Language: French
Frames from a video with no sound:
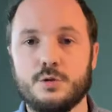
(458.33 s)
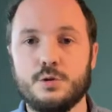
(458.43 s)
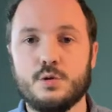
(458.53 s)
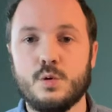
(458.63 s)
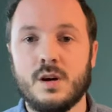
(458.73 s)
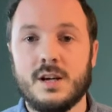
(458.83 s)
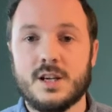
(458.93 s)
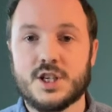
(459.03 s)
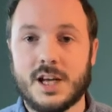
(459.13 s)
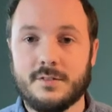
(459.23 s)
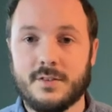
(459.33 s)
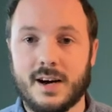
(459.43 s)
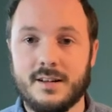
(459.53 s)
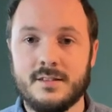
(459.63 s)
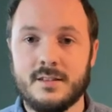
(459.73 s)
Du coup, chaque
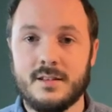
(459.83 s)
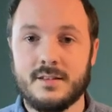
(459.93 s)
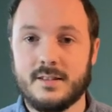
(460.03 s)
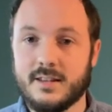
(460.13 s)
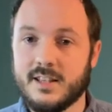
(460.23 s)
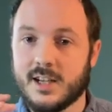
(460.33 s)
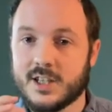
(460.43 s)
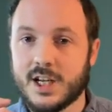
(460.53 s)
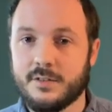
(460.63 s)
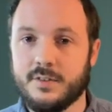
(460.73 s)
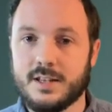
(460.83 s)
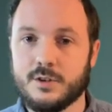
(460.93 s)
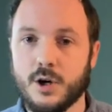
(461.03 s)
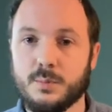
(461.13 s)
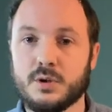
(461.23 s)
phrase, c'est-à-dire chaque
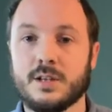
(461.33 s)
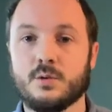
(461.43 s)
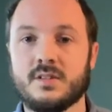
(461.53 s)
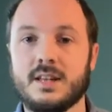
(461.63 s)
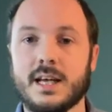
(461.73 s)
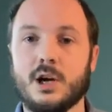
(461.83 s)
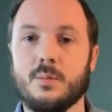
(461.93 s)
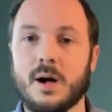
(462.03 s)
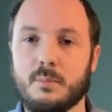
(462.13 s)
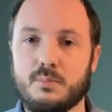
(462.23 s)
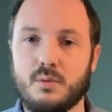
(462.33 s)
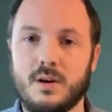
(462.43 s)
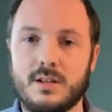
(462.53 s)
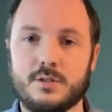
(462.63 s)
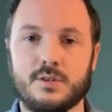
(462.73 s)
vecteur, peut être considéré comme un
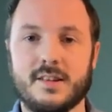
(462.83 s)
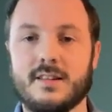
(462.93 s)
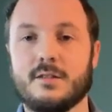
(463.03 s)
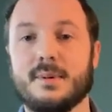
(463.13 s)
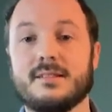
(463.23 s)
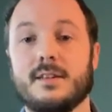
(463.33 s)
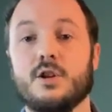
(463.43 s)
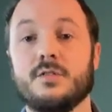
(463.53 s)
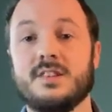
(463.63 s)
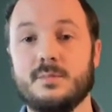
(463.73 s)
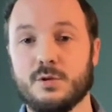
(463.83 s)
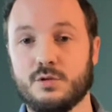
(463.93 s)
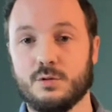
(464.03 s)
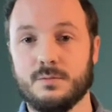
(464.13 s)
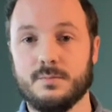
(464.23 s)
point dans cet espace à 9
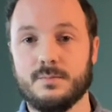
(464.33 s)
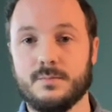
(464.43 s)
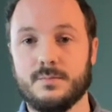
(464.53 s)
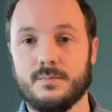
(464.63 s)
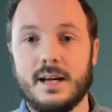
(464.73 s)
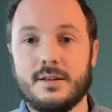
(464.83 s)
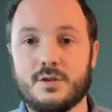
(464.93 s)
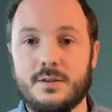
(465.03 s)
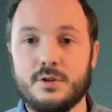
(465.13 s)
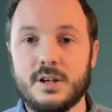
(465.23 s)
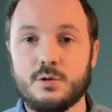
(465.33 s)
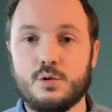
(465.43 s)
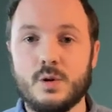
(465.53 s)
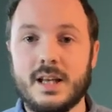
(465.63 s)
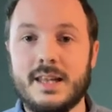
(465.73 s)
dimensions. Et cela veut dire du
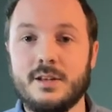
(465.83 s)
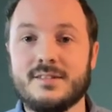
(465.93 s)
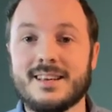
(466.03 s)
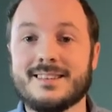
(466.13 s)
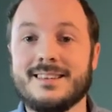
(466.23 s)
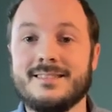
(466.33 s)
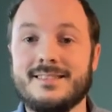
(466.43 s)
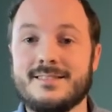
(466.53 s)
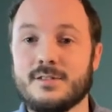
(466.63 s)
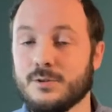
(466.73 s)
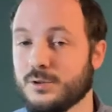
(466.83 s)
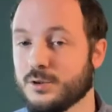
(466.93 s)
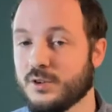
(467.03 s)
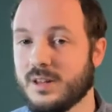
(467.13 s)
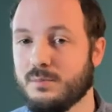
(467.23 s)
coup qu'il y a une certaine distance
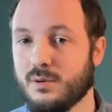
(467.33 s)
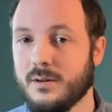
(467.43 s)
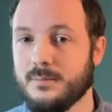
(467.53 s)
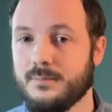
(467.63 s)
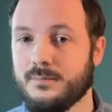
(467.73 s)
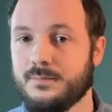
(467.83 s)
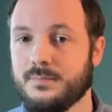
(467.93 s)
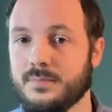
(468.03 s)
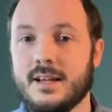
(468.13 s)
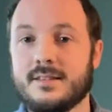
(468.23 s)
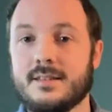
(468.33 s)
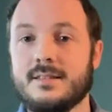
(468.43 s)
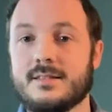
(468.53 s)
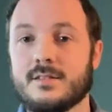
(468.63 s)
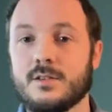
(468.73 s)
entre ces points. Et cette
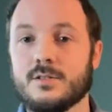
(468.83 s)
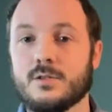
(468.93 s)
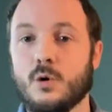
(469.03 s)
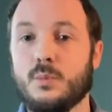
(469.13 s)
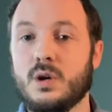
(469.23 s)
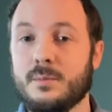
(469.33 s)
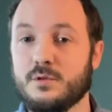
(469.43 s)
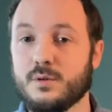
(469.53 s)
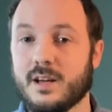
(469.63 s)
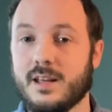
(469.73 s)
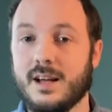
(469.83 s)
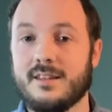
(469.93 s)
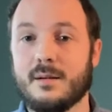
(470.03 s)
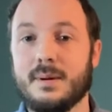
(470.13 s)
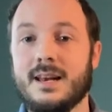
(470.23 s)
distance, on peut la mesurer. Elle
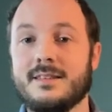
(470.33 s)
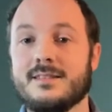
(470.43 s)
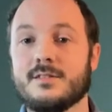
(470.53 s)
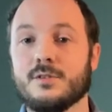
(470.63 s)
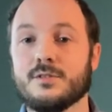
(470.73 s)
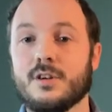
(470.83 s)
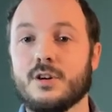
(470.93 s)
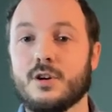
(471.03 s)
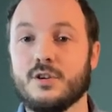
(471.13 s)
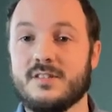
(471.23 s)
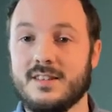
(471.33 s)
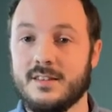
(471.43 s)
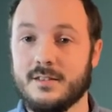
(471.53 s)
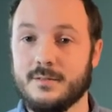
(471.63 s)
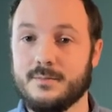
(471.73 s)
s'appelle la distance
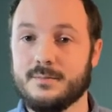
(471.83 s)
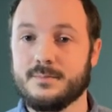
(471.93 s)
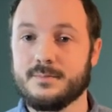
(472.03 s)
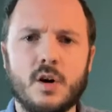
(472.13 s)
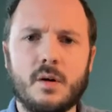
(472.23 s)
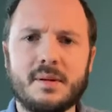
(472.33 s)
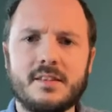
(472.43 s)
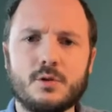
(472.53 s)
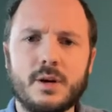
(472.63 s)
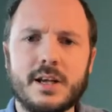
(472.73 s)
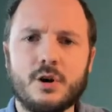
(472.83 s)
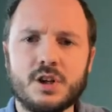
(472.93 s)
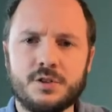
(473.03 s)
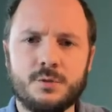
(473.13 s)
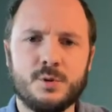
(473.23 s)
cosine. On va passer sur l'écran
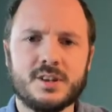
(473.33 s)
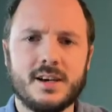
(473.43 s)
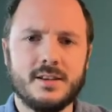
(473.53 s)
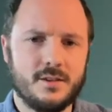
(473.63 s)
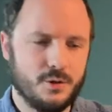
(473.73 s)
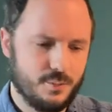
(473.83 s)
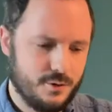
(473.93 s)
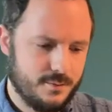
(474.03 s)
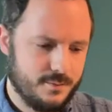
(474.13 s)
et je vais vous montrer un exemple.